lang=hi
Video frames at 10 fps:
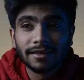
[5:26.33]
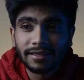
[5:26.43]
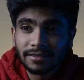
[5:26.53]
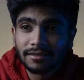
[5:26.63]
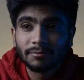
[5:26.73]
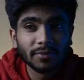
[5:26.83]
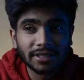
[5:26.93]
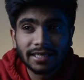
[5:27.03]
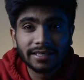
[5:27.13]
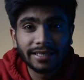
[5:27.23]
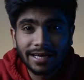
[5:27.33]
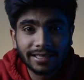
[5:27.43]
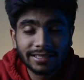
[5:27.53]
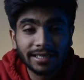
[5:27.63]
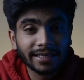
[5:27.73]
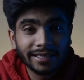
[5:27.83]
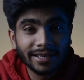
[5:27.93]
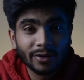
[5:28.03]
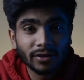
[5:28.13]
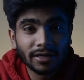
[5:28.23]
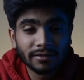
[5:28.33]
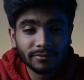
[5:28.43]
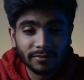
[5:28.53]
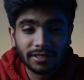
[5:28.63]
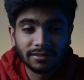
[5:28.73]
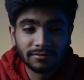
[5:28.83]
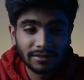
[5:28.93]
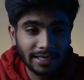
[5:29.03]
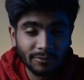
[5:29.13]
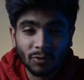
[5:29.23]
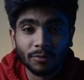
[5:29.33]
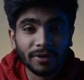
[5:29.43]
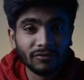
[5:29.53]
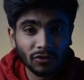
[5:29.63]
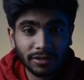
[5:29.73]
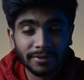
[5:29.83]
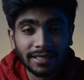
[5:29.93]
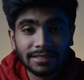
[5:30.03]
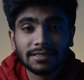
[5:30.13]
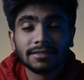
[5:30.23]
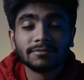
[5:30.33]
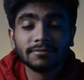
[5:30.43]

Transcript: एंड पता नहीं आगे जाके क्या होगा बट आई एम होपिंग फॉर द बेस्ट